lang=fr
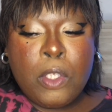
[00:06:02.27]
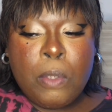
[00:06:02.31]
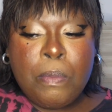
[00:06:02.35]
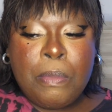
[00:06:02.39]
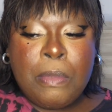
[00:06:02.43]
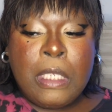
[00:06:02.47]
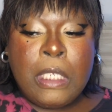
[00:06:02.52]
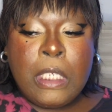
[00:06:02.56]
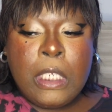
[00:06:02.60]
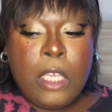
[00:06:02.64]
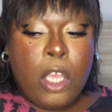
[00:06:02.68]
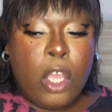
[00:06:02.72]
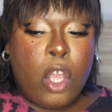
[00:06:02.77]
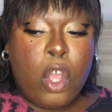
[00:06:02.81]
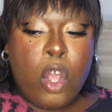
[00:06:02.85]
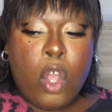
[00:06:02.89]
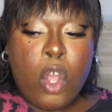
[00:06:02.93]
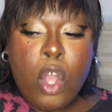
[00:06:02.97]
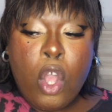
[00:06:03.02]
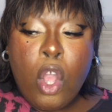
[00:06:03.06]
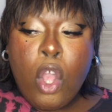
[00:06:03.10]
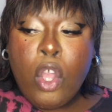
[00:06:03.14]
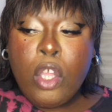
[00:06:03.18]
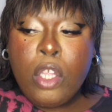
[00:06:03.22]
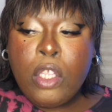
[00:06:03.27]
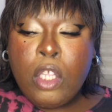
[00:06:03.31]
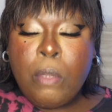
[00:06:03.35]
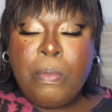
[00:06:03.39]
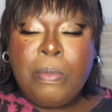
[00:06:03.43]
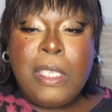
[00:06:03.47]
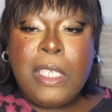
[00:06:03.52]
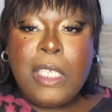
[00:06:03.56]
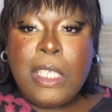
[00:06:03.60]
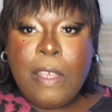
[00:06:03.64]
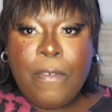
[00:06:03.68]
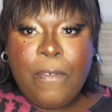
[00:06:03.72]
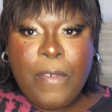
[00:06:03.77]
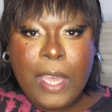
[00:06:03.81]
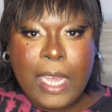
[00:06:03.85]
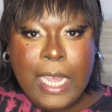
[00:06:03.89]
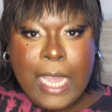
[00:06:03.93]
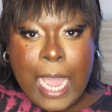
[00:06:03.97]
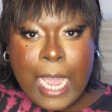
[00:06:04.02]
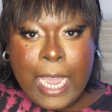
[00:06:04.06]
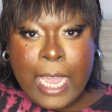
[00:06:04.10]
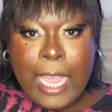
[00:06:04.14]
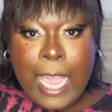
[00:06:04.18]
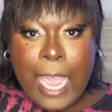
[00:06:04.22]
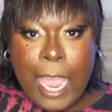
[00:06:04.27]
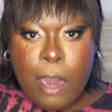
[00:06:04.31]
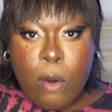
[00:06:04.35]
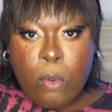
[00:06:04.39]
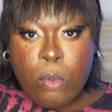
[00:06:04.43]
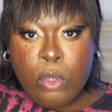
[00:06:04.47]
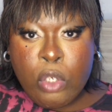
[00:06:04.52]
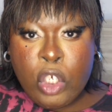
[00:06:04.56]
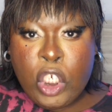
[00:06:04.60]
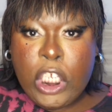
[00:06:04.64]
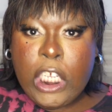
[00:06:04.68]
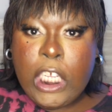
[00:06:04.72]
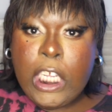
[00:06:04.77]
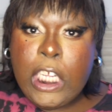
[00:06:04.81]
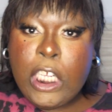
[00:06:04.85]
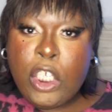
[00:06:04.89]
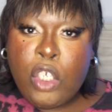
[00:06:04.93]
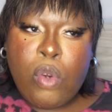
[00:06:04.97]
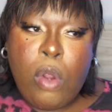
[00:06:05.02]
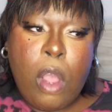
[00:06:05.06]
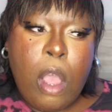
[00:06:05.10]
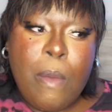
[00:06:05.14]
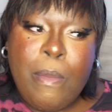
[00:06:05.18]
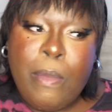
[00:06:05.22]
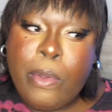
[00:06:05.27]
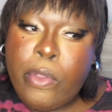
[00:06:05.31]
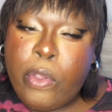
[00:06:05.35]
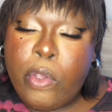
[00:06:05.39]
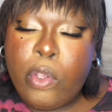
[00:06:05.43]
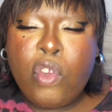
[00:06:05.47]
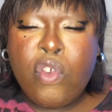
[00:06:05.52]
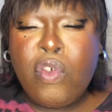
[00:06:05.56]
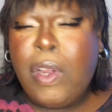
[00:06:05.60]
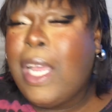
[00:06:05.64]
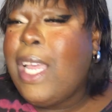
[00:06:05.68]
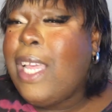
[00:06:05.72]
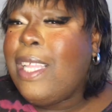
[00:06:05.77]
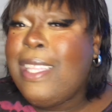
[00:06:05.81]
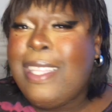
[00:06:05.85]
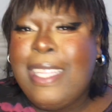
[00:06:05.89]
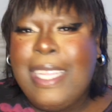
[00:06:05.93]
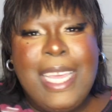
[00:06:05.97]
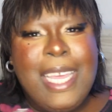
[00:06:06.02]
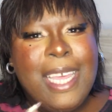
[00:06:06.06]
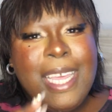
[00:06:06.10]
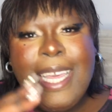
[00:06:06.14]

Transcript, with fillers: de petits, euh, de petits effets crari rallongés, genre en mode, tu vois,